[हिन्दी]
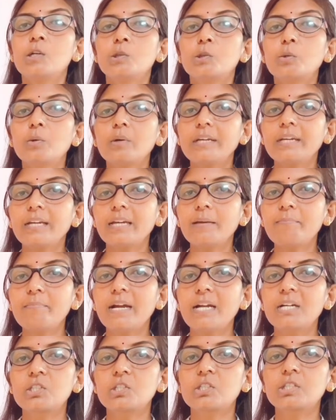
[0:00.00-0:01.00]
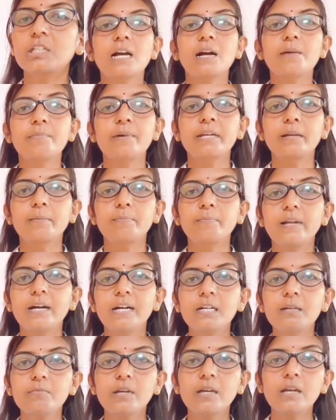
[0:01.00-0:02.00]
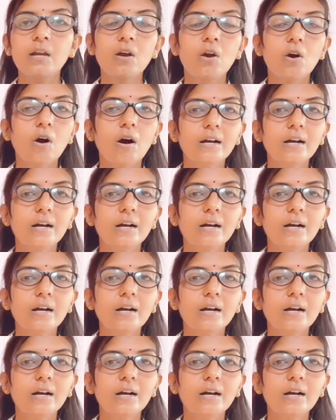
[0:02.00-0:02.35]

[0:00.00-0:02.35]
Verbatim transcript: तो ये मेडिसिन हमारे ब्लड में